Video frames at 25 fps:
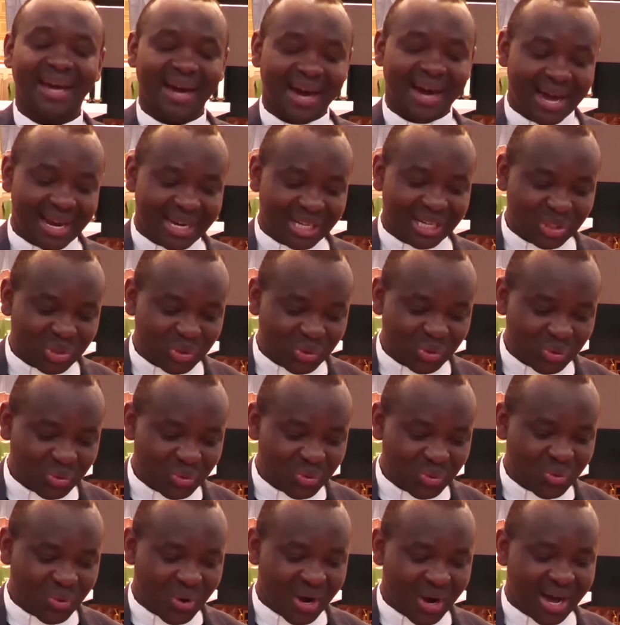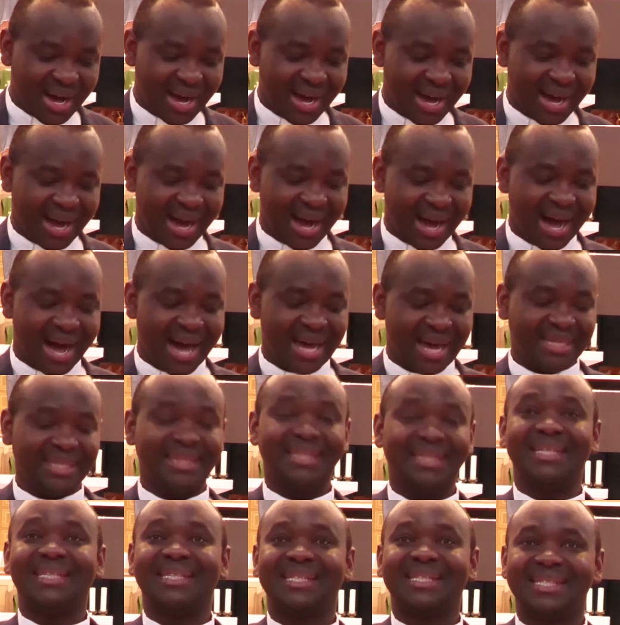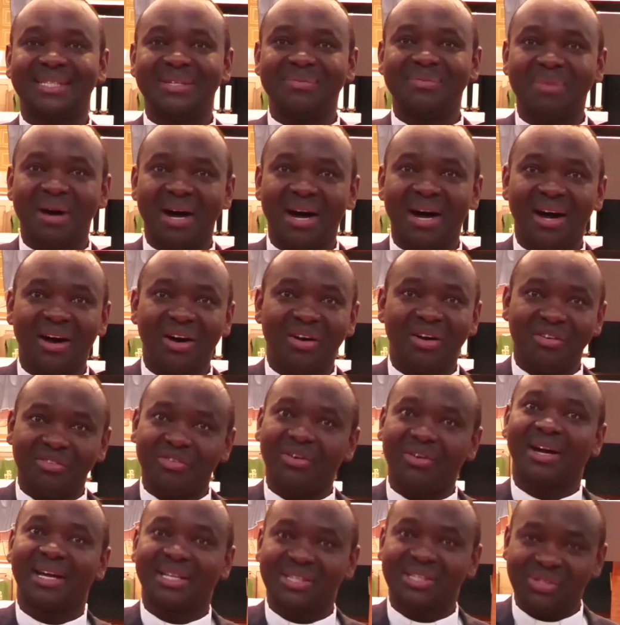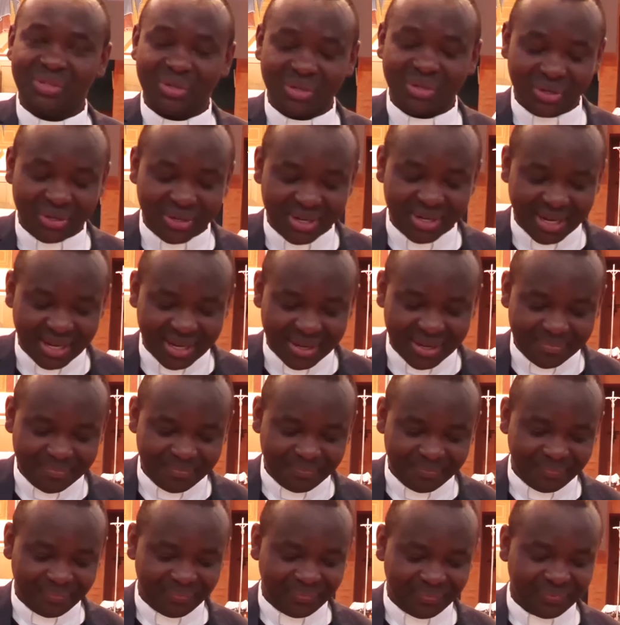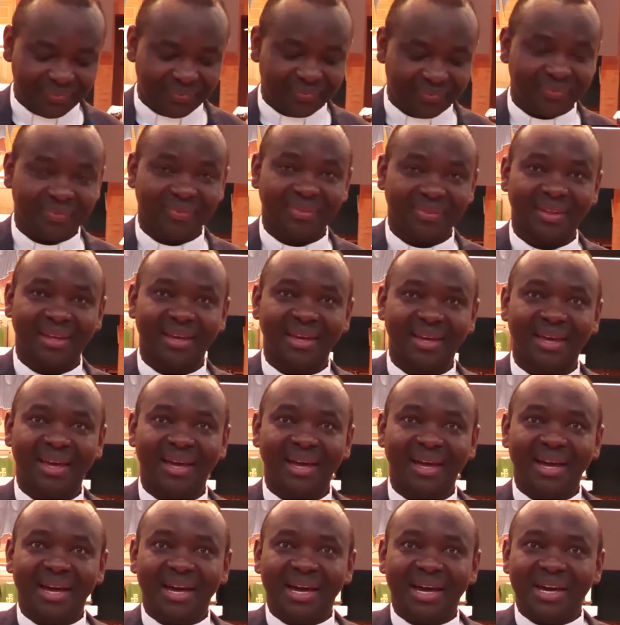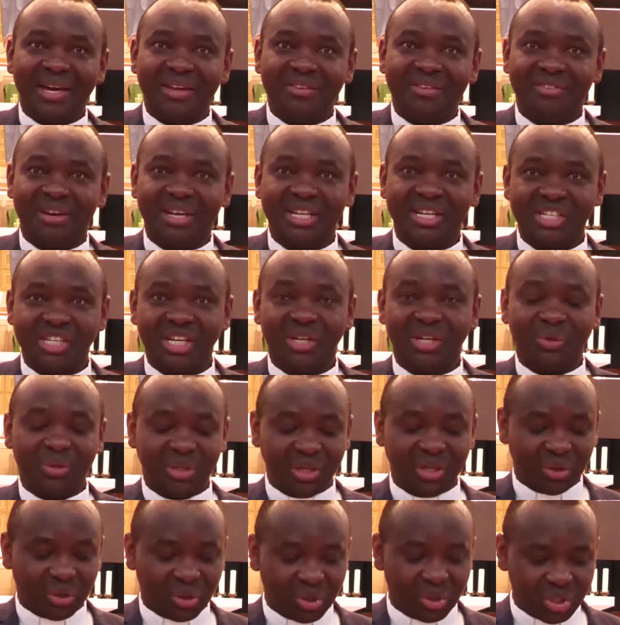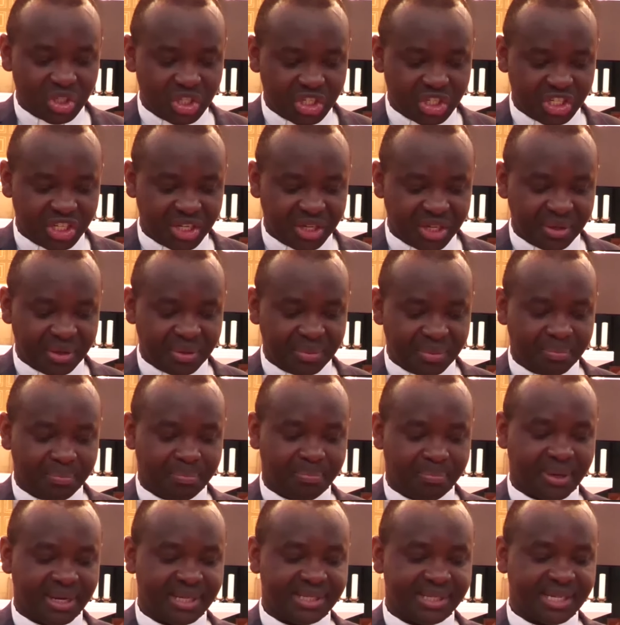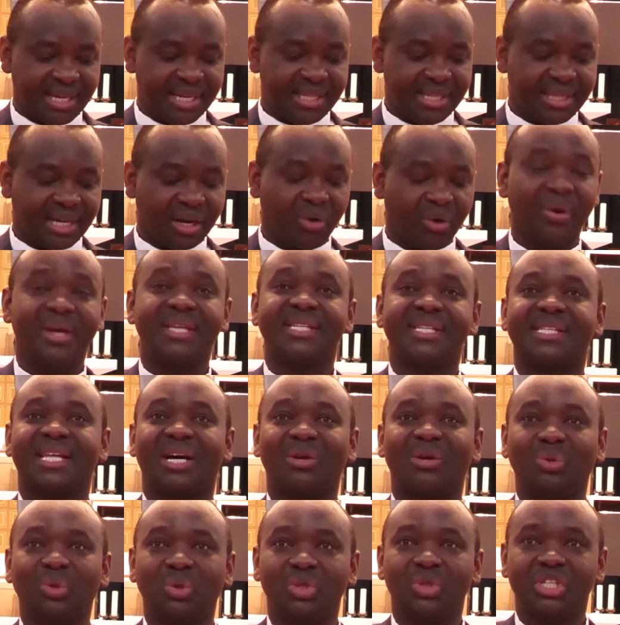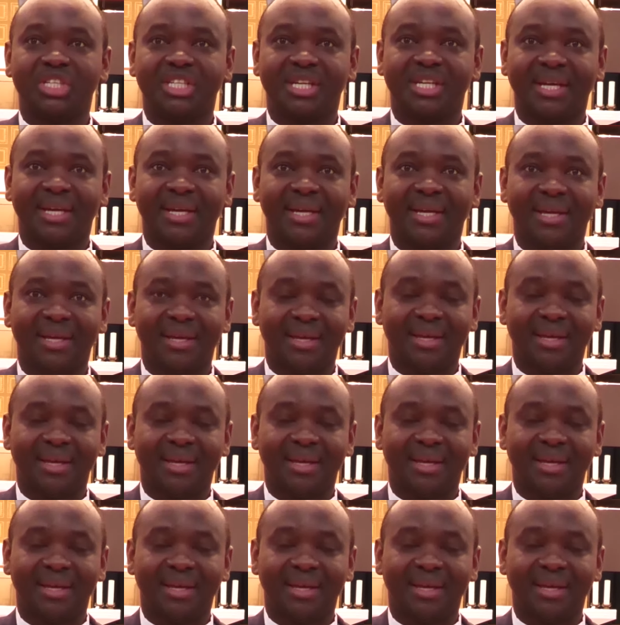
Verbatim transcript: alla sua altissima vocazione il Vangelo di oggi presenta questa luce